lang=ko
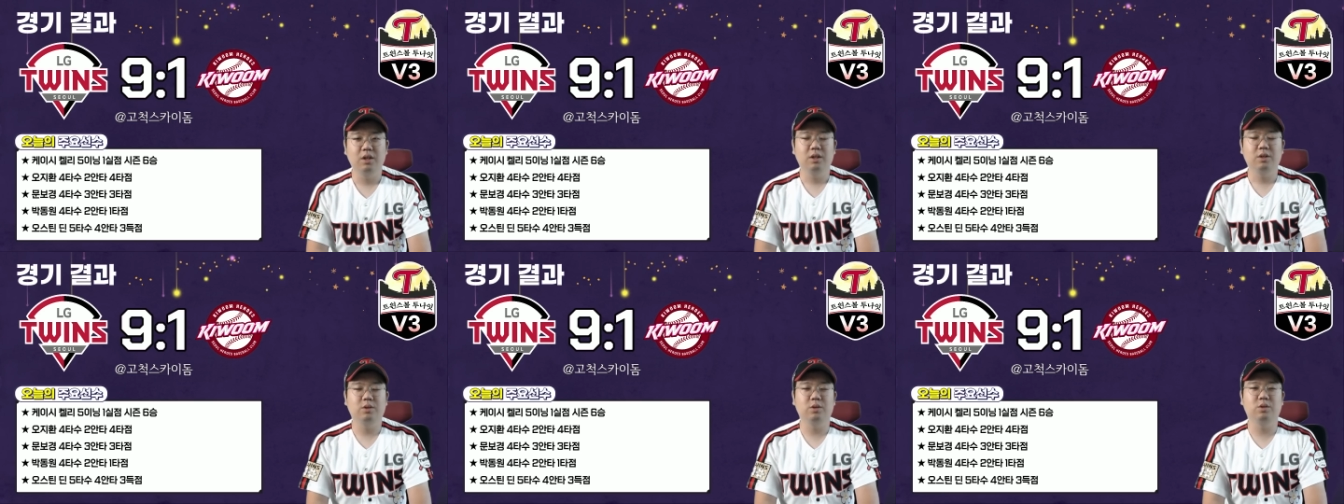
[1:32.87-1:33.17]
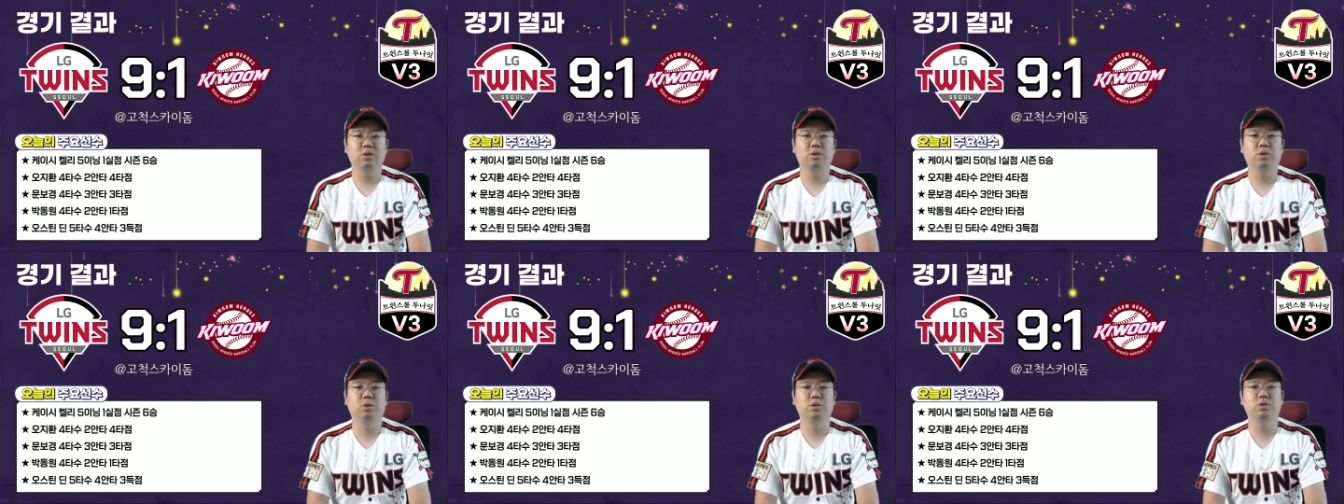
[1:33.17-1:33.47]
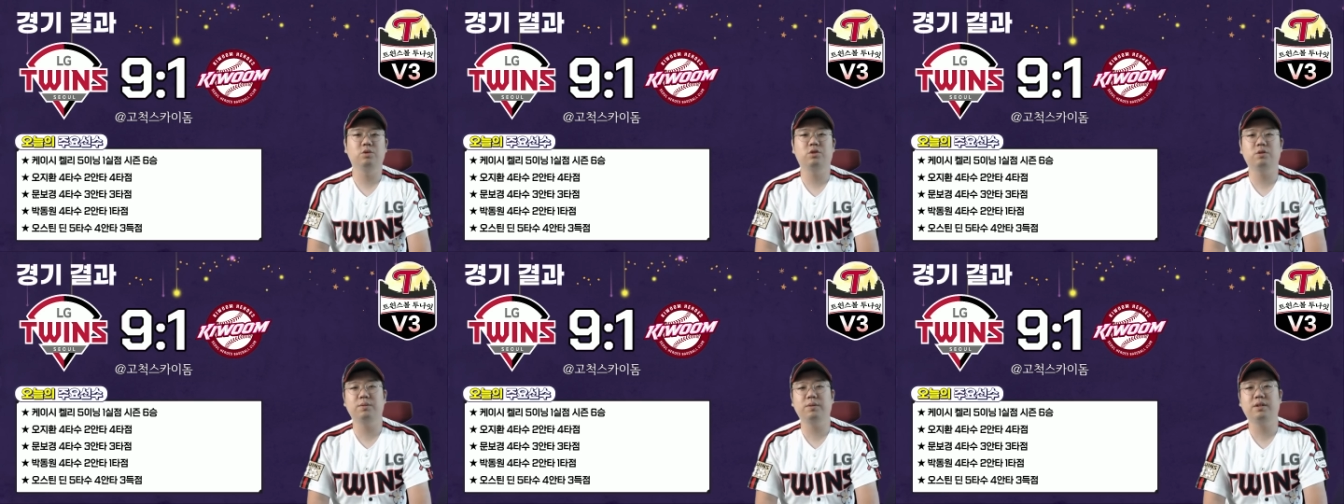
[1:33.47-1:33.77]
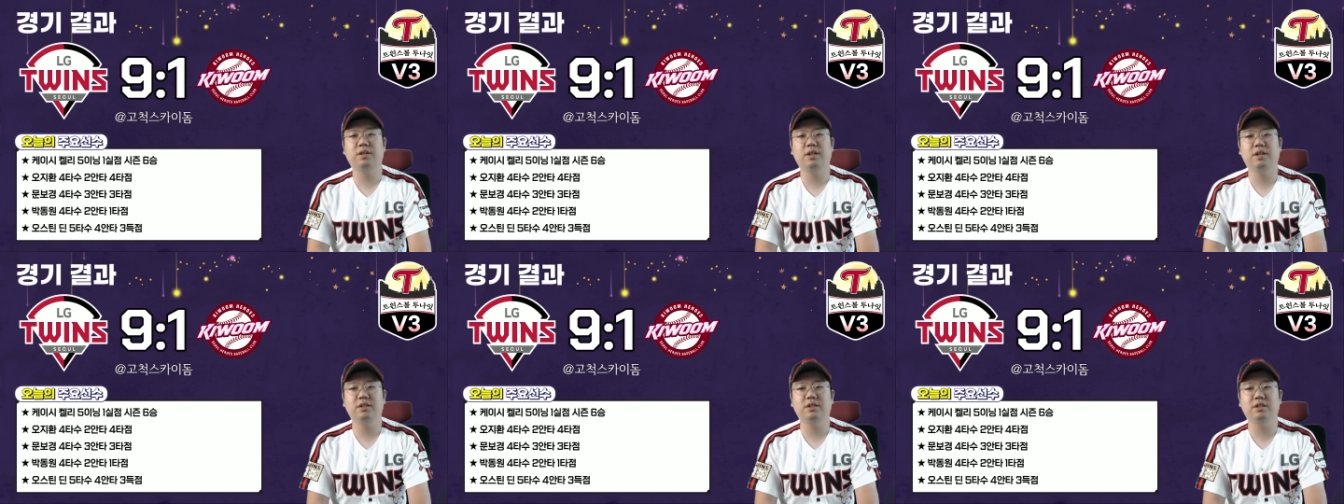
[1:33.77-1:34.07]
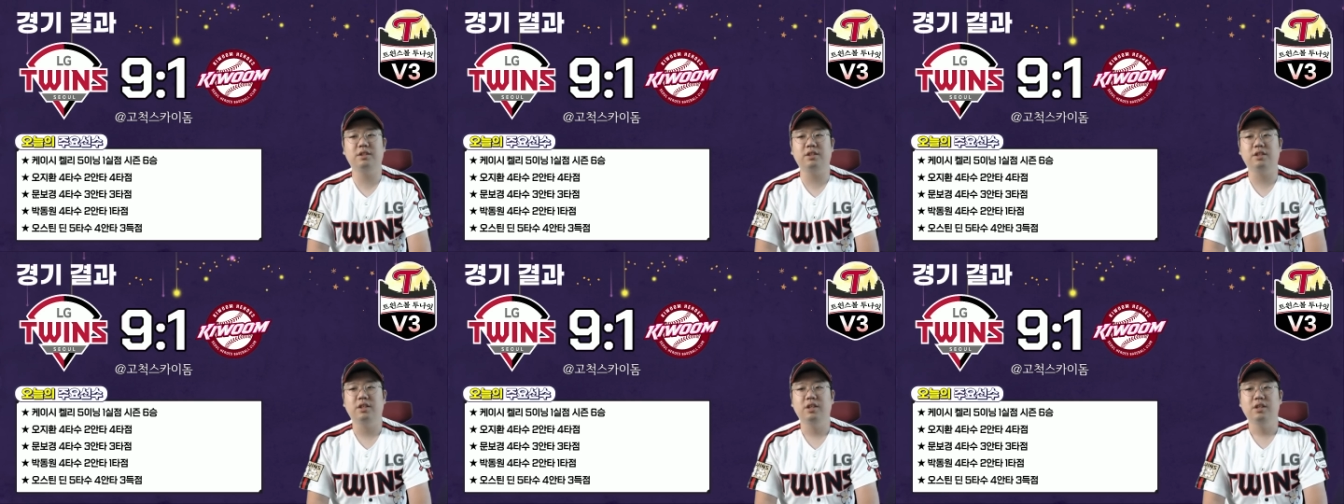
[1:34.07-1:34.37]
또 좋은
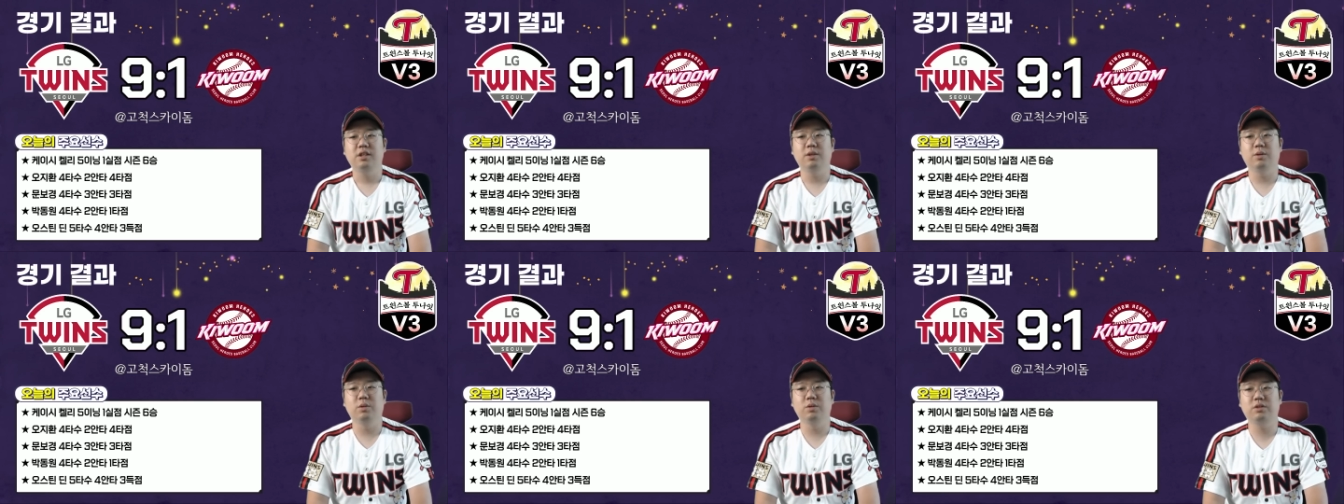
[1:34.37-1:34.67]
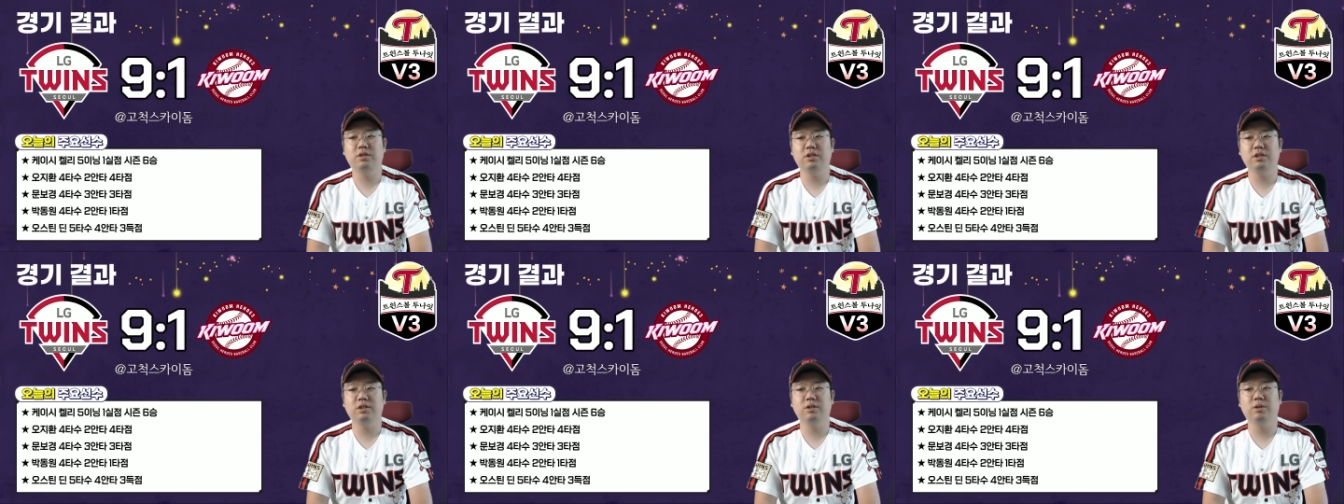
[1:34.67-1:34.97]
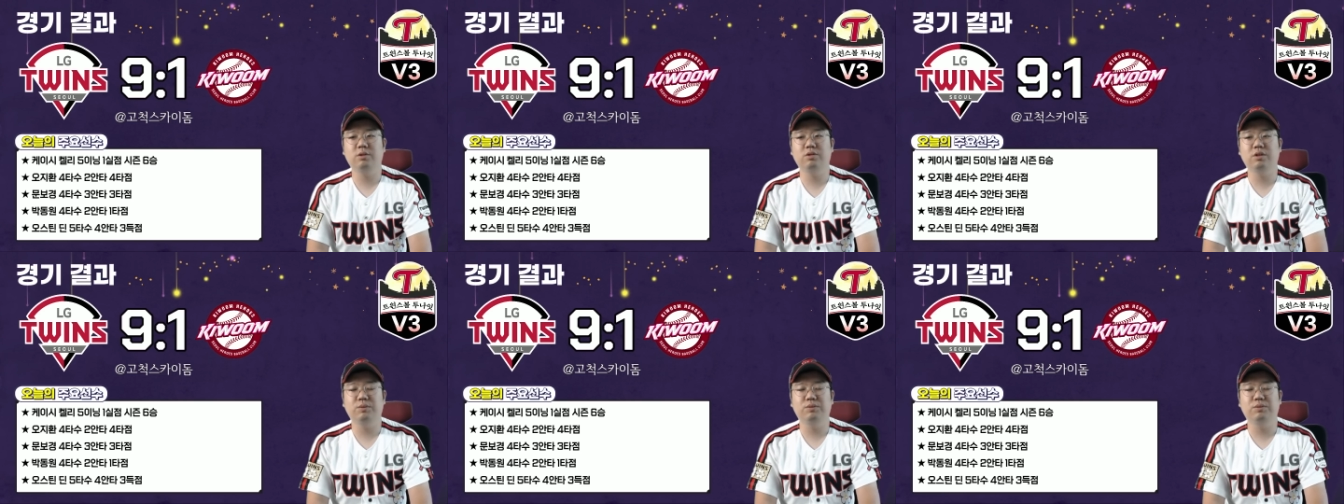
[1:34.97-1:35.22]
수비까지 오스틴 선수와